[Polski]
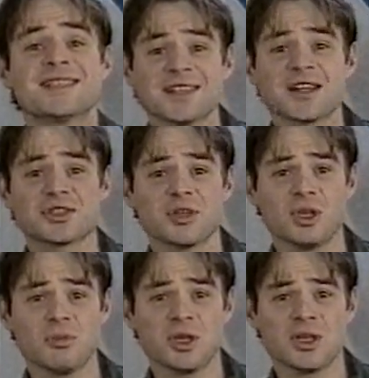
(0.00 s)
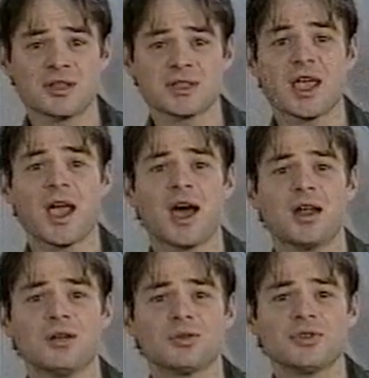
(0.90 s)
znacznie mniej pieniędzy,
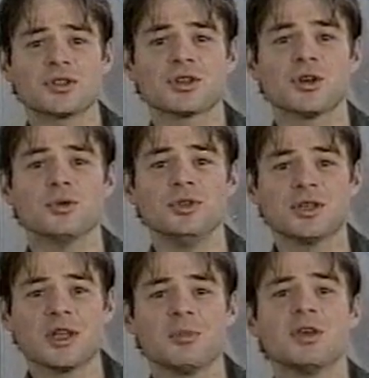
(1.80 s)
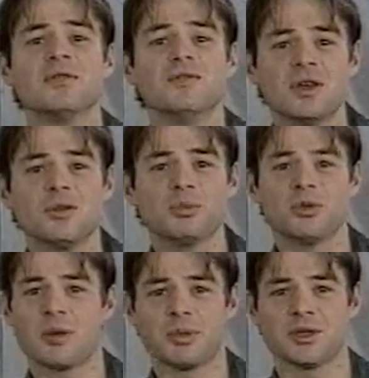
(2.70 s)
ale również unikniemy wielu
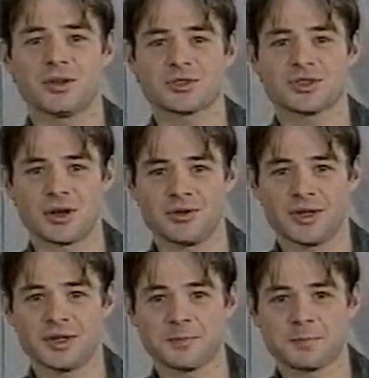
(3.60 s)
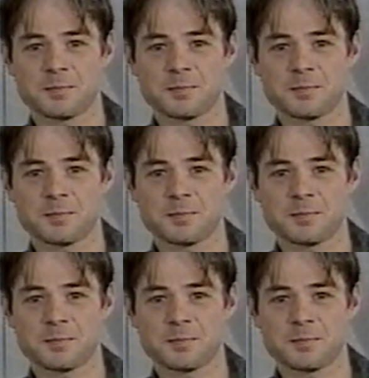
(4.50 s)
pułapek i rozczarowań.